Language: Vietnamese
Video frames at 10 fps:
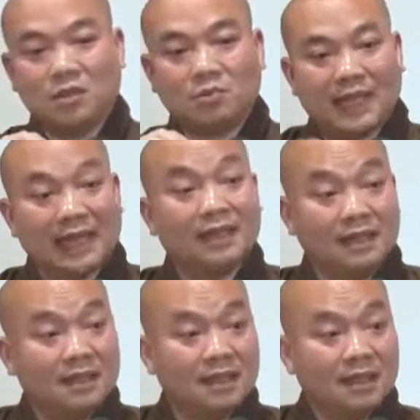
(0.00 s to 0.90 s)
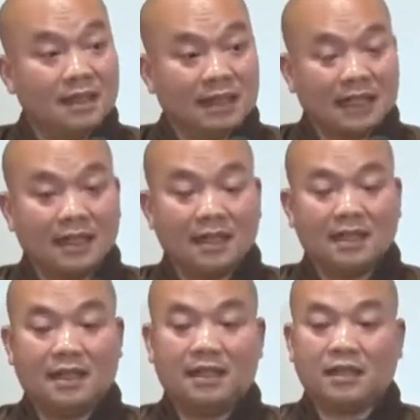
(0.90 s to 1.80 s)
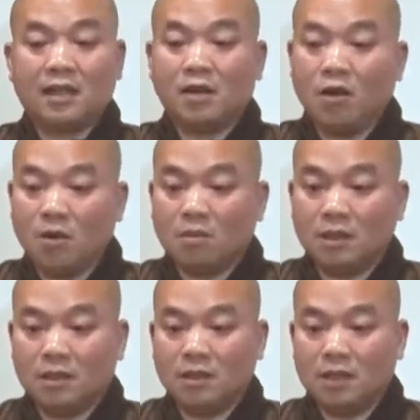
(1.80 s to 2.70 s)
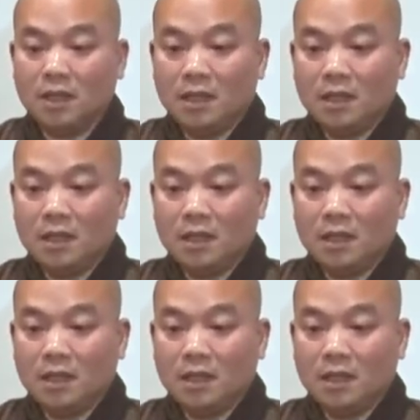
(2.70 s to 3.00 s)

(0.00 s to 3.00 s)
xúc tăng ngữ đó tăng ngữ là gì là những cái ngôn ngữ